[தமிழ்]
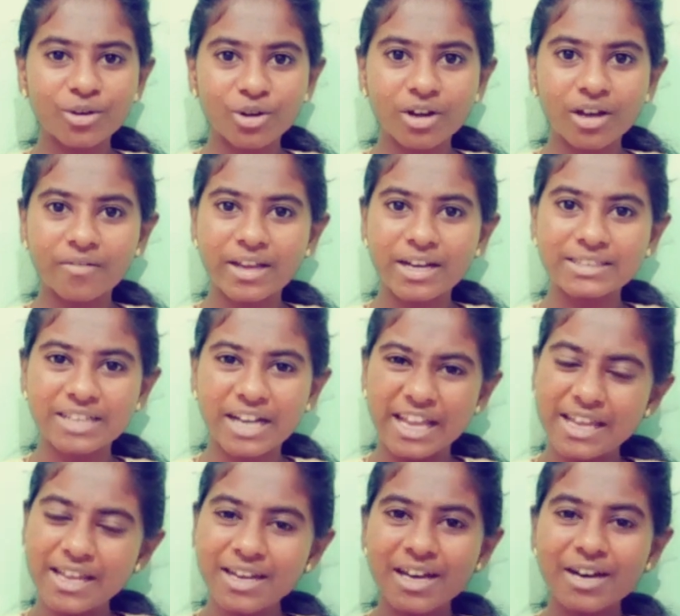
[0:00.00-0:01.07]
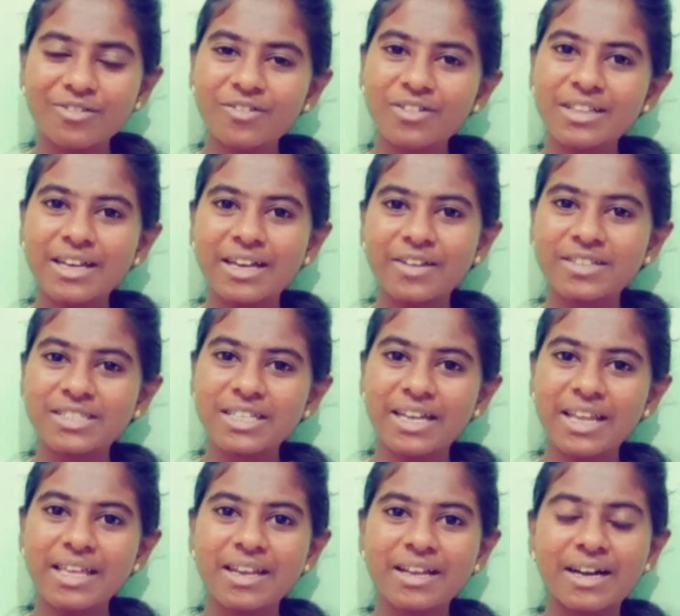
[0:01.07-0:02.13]
கொரோனா வைரஸ் லைனாக அவங்க வந்து
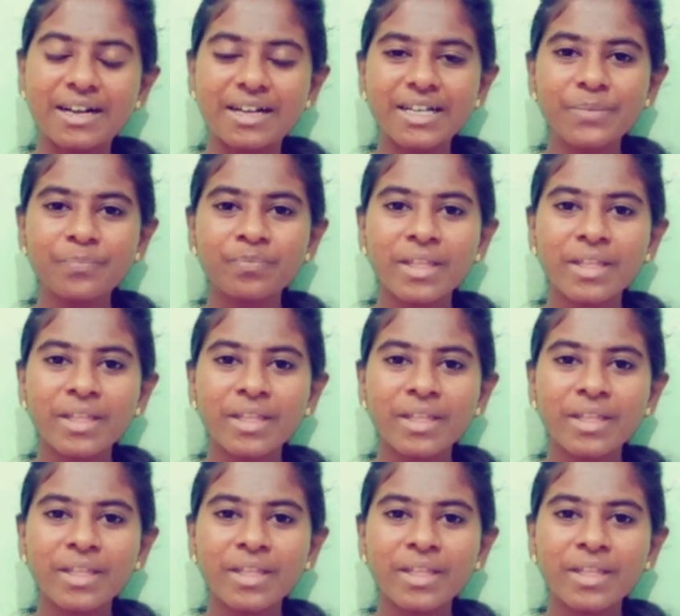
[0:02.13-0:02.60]
அறிவிச்சுக்கிட்டே இருக்காங்க